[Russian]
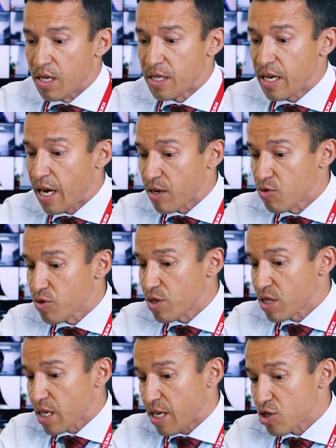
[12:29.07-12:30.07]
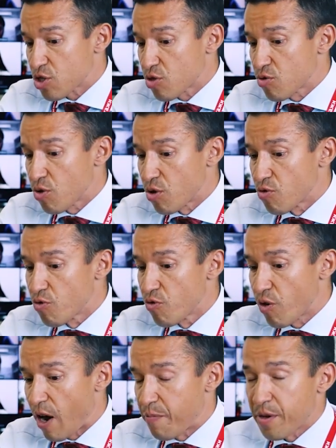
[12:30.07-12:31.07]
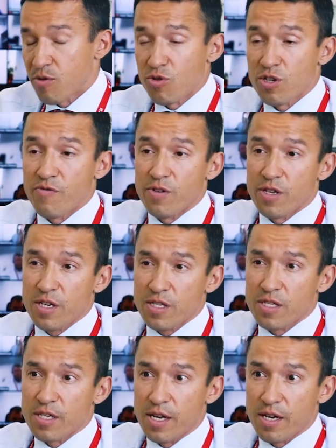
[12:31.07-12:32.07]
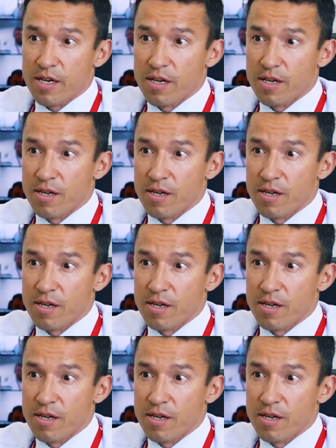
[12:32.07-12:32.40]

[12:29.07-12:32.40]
Да, кто-то скажет, что ну, а в природе ведь нет цели.